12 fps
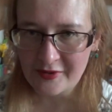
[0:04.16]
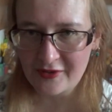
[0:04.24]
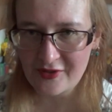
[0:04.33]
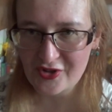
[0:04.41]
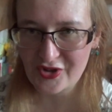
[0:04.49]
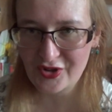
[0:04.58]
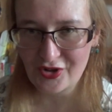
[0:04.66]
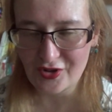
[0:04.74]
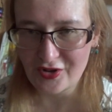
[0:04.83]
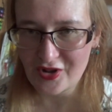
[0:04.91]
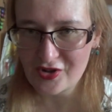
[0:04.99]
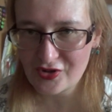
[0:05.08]
Привет,
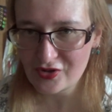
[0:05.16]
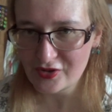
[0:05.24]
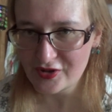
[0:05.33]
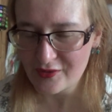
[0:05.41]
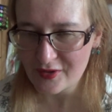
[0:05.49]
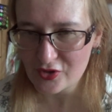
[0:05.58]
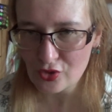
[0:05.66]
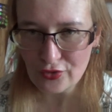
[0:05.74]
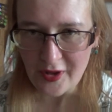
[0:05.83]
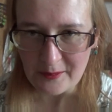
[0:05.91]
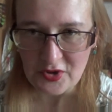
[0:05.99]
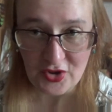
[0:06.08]
зрители. Ездила я в
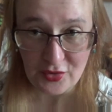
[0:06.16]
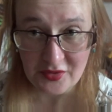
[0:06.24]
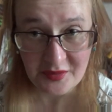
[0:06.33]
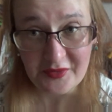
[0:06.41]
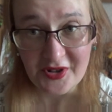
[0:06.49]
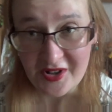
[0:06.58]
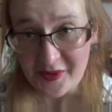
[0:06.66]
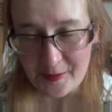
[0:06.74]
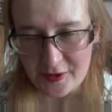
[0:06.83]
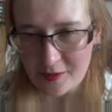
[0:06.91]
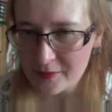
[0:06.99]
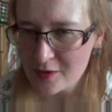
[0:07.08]
Озон на общественном
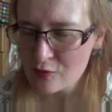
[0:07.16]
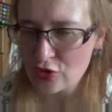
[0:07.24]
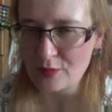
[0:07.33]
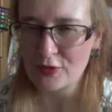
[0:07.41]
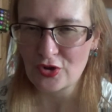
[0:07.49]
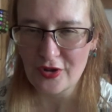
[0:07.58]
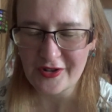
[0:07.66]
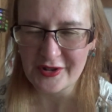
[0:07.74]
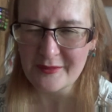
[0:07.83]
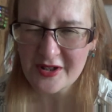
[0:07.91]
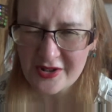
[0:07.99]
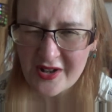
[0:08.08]
транспорте, потому что пришла
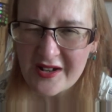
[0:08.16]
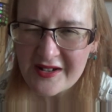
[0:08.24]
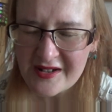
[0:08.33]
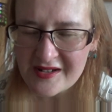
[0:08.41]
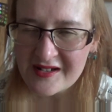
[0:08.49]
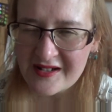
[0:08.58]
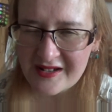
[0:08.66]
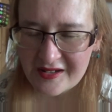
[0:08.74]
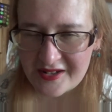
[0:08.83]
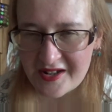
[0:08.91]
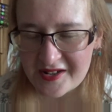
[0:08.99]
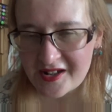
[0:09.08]
смс
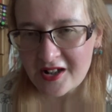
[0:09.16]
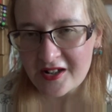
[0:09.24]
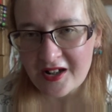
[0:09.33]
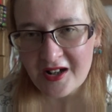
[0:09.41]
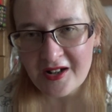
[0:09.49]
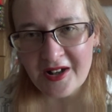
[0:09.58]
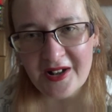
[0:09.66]
несколько